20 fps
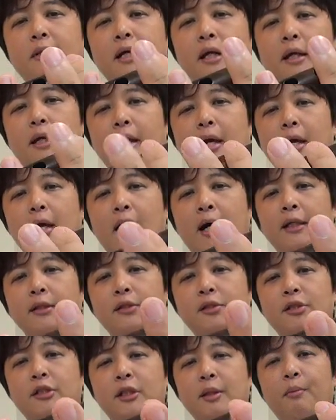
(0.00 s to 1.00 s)
だけ
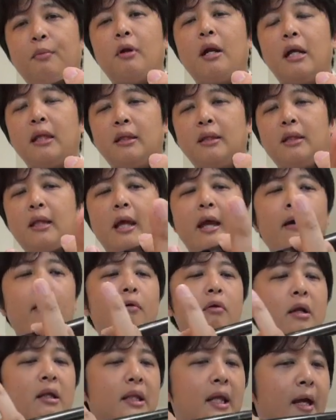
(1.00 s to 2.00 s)
外してもらって、
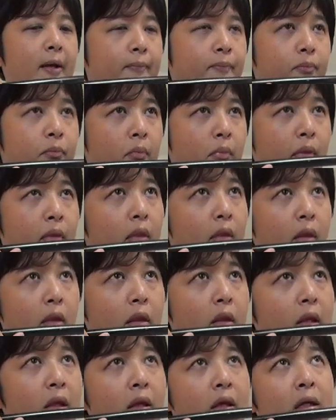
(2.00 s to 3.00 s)
これで、
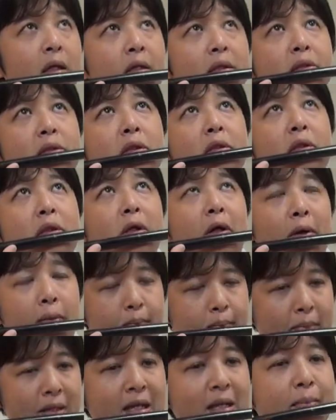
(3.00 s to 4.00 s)
ちょっと
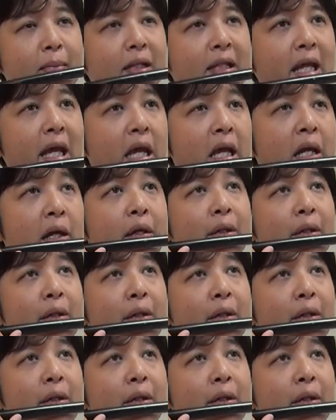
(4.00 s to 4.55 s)
メリメで、